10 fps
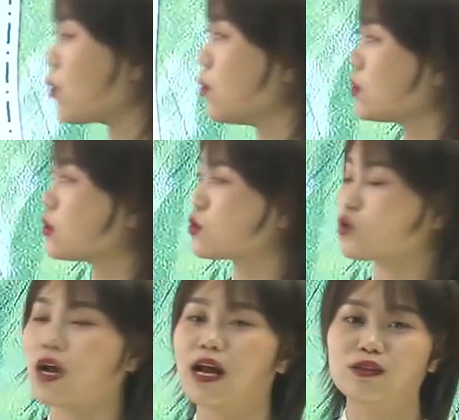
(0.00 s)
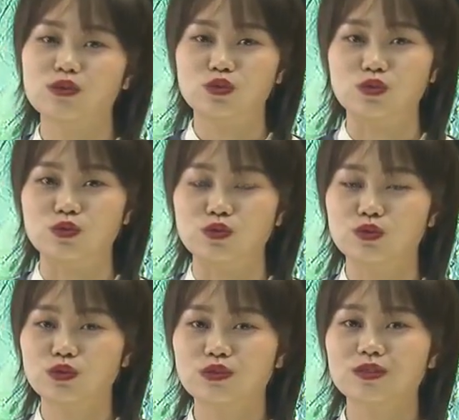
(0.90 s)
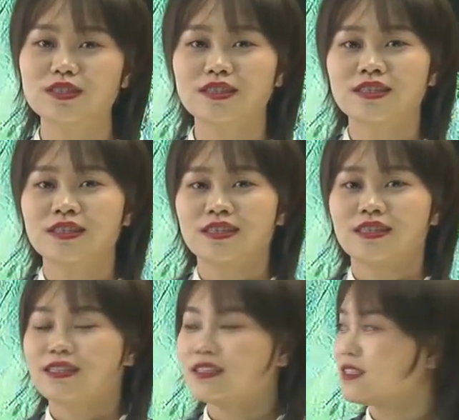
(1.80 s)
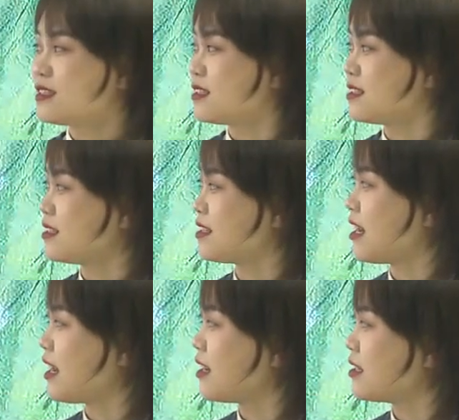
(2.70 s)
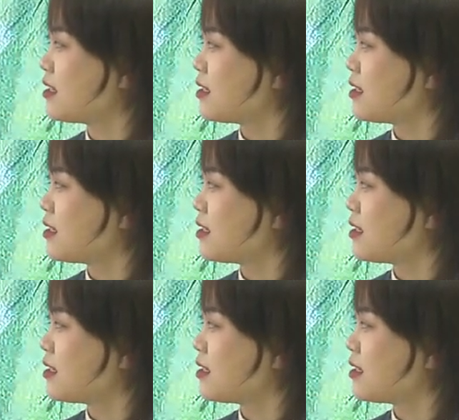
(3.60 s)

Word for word: 宫传烛。那